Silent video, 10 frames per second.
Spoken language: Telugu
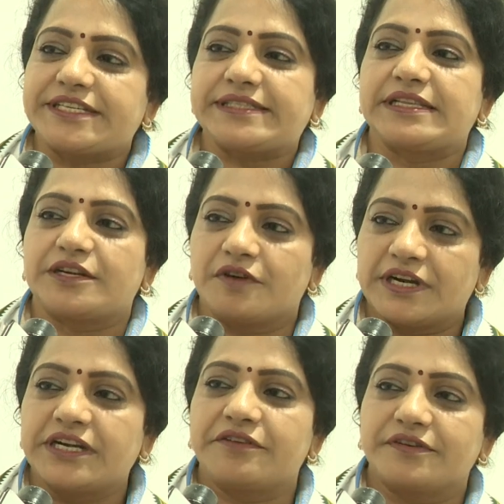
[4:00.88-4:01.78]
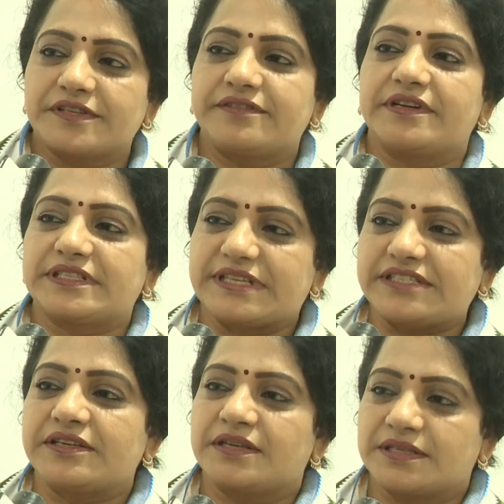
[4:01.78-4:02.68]
చేసింది అటు వాలంటీర్ వ్యవస్థ ద్వారా సచ
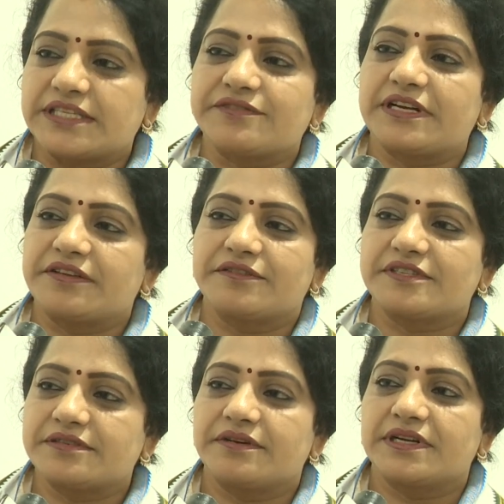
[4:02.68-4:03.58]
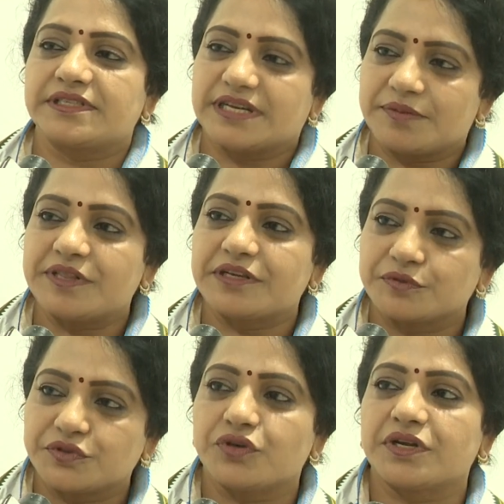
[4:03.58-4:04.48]
సచివాలయ వ్యవస్థ ద్వారా చాలామందికి
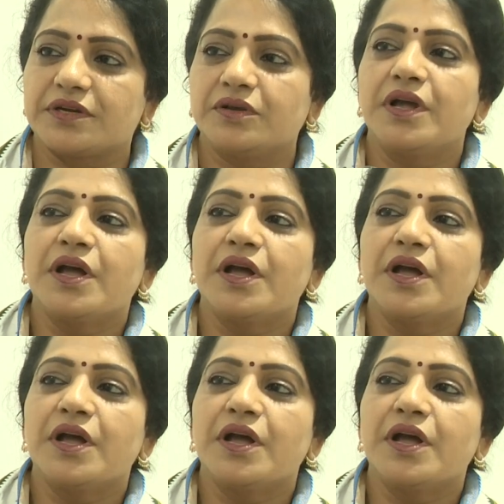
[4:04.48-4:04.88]
ఉద్యోగాలు